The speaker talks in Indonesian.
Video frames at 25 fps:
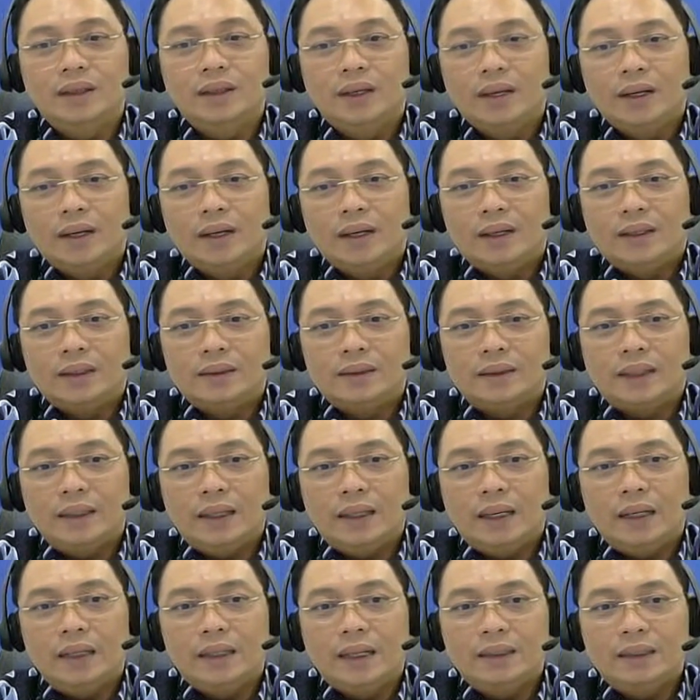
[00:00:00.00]
Jadi
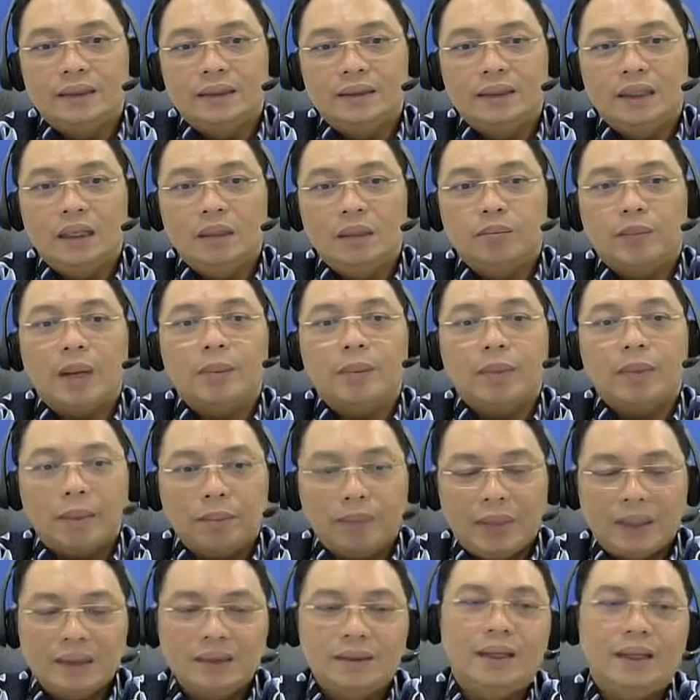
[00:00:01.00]
saya melihat di sini
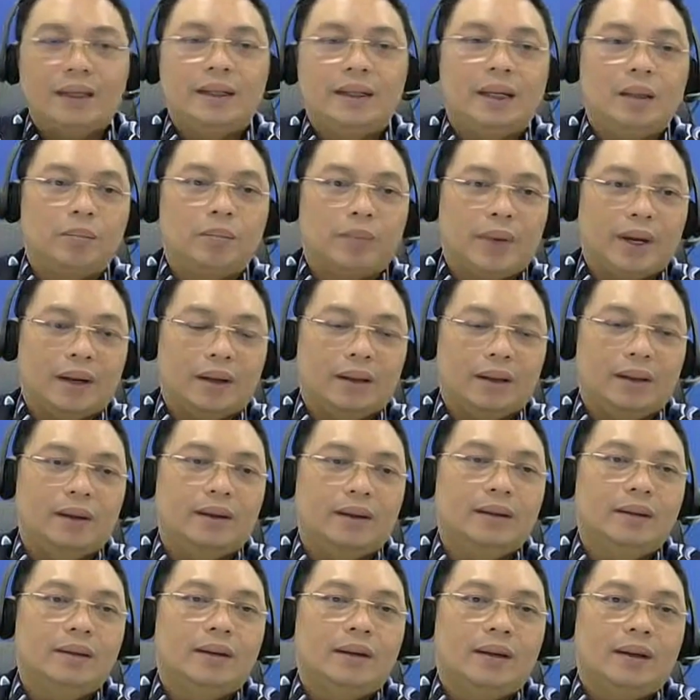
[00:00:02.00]
memang pasti ada
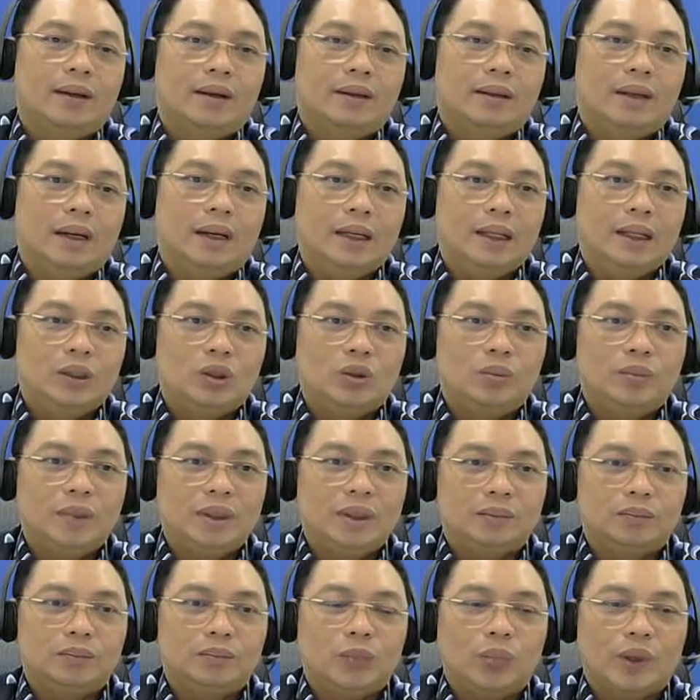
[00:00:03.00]
impact dan
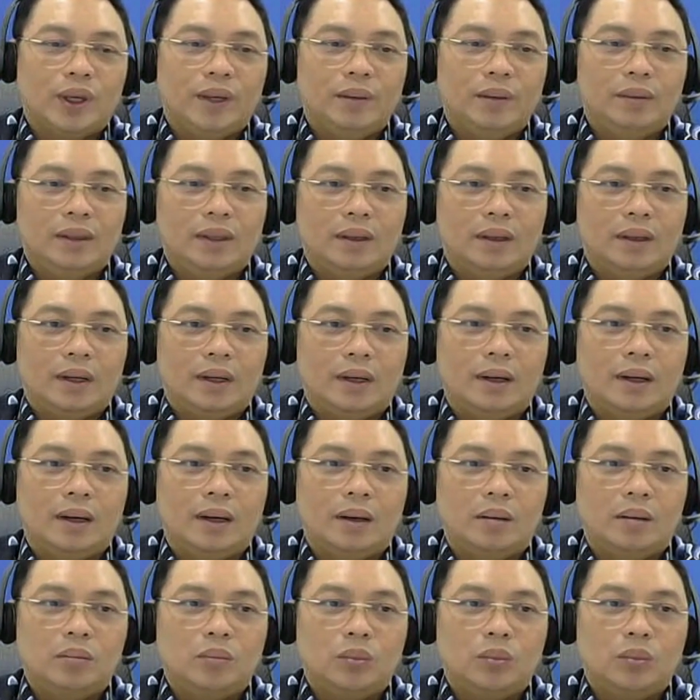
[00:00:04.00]
itu mungkin
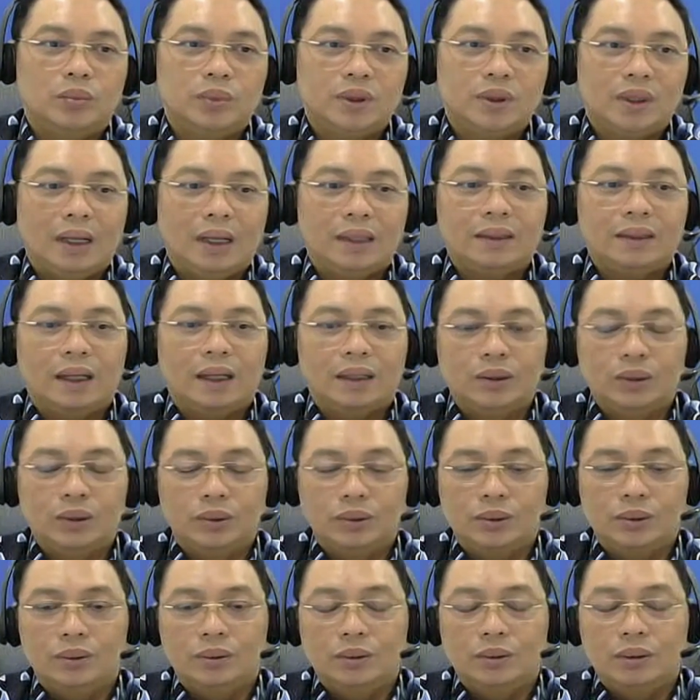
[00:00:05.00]
uh, salah
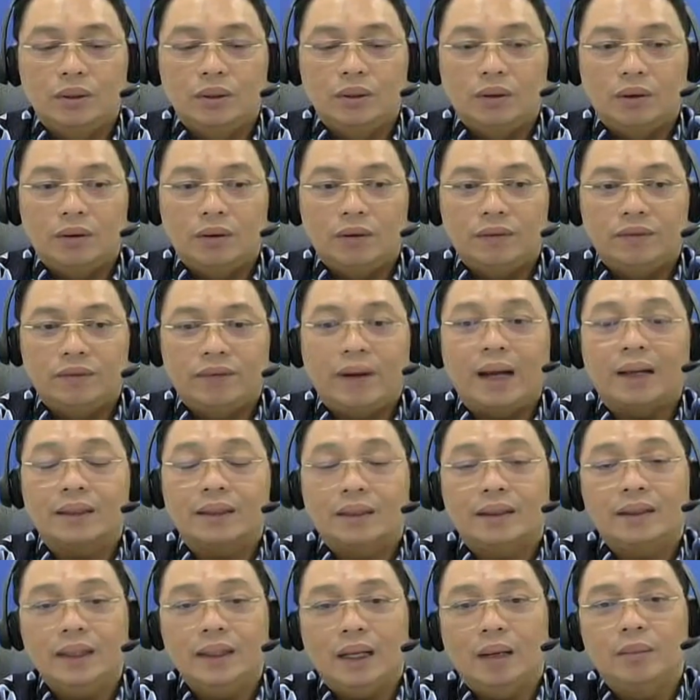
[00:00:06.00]
satu
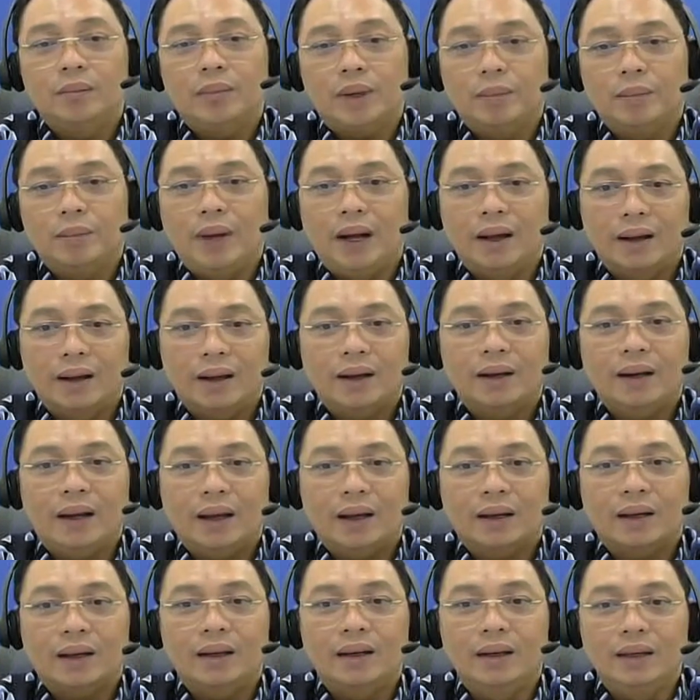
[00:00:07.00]
faktor yang
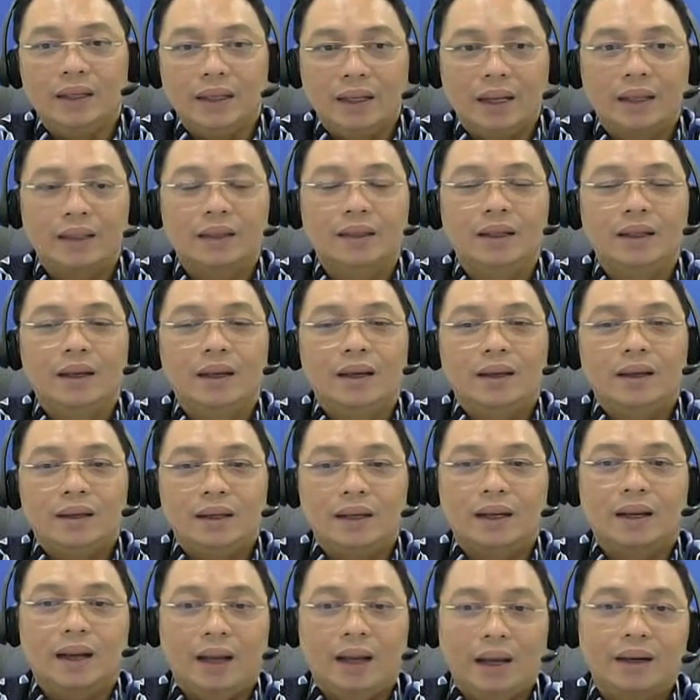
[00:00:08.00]
perbankan akan lihat
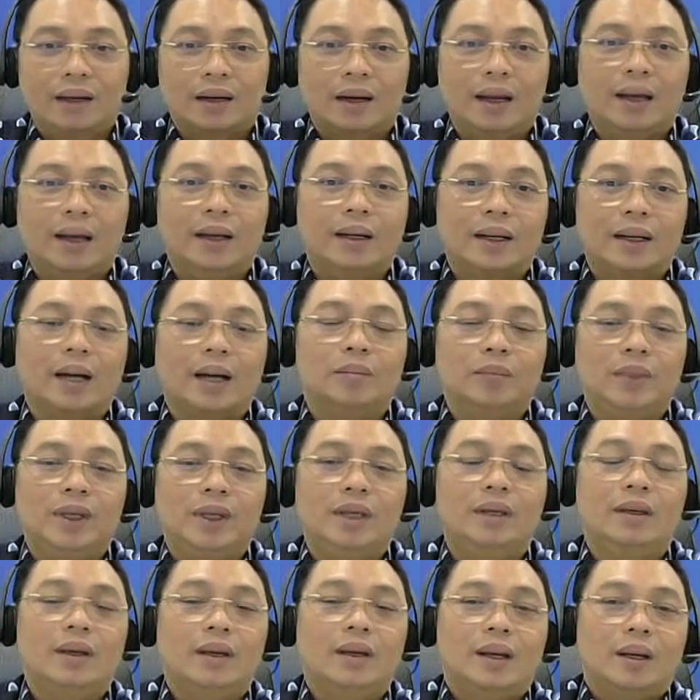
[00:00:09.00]
di klien-klien
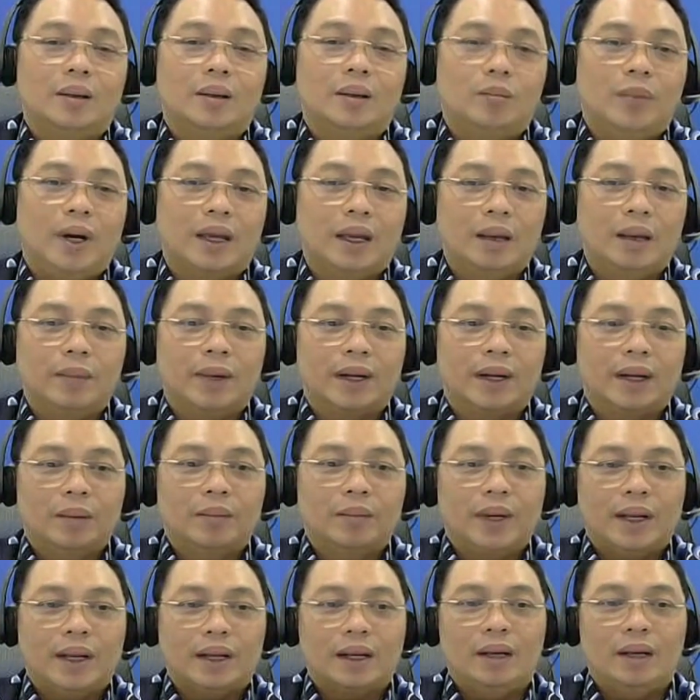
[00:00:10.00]
kami
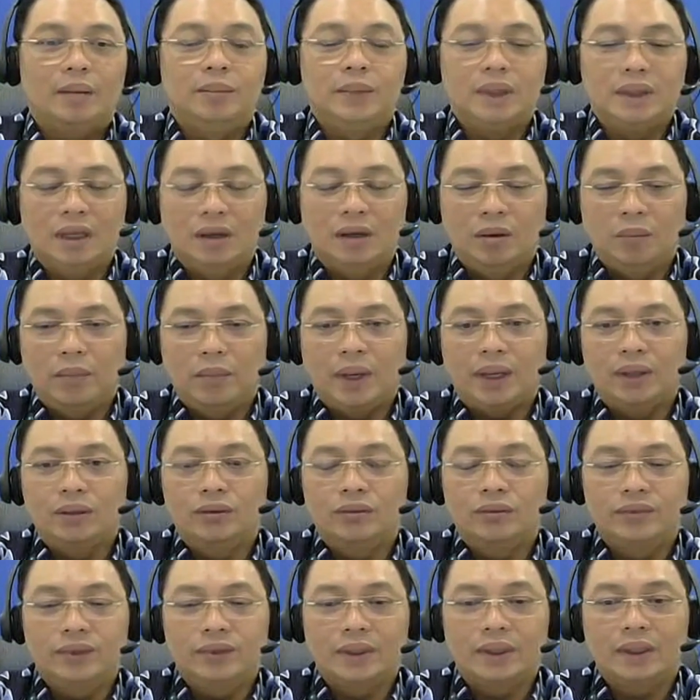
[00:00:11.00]
bagaimana mereka bisa
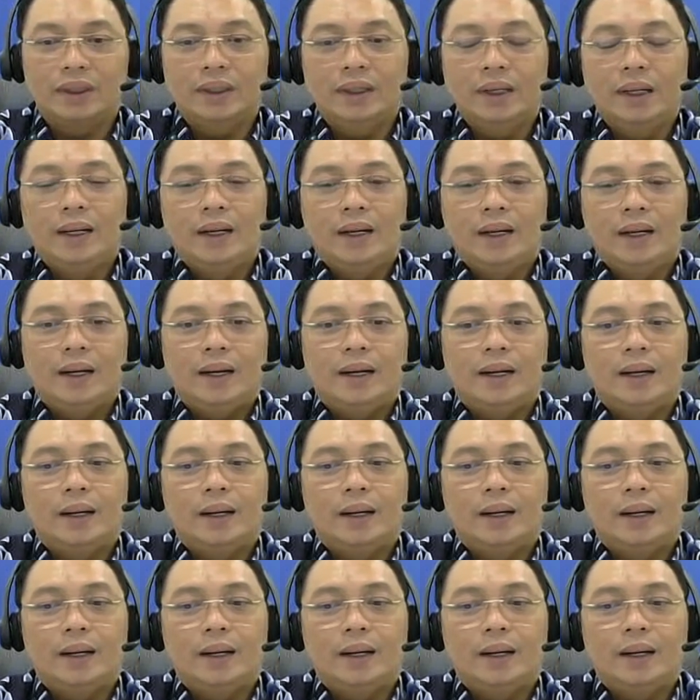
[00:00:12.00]
manuver